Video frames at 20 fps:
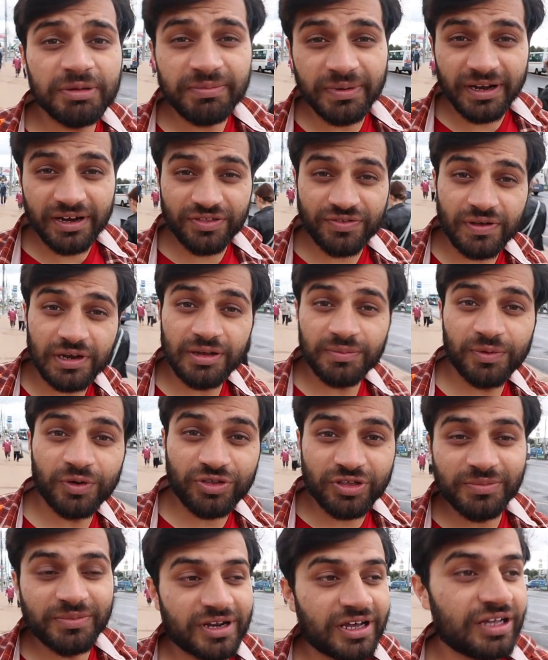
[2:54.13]
भी बारिश वाला
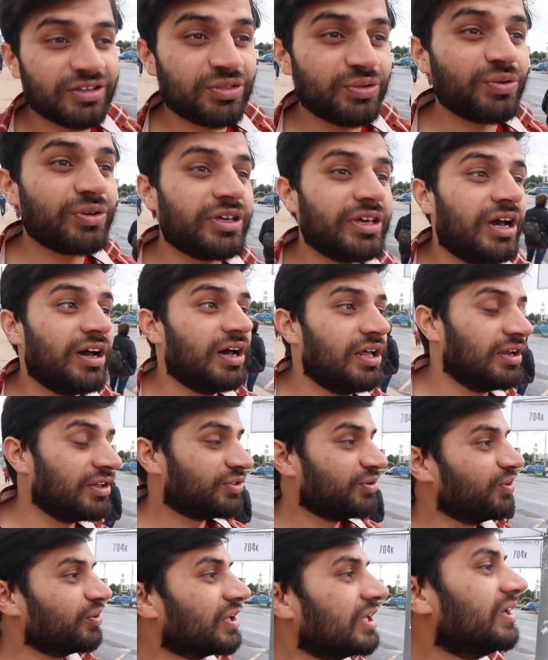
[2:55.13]
मौसम रहा तो क्या
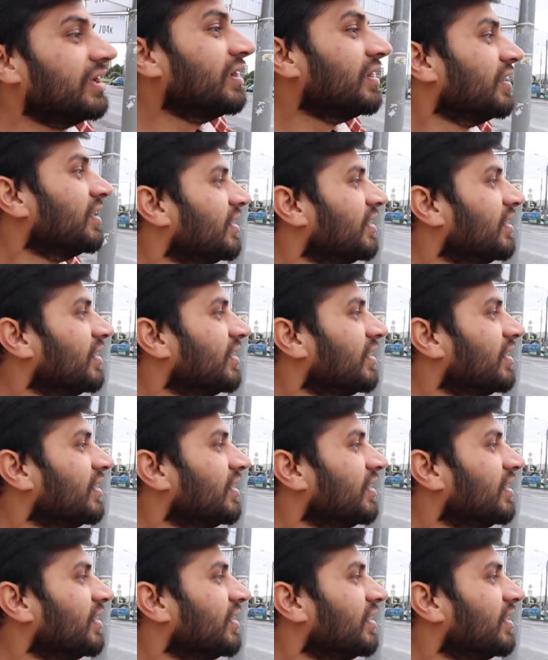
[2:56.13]
हालत होगी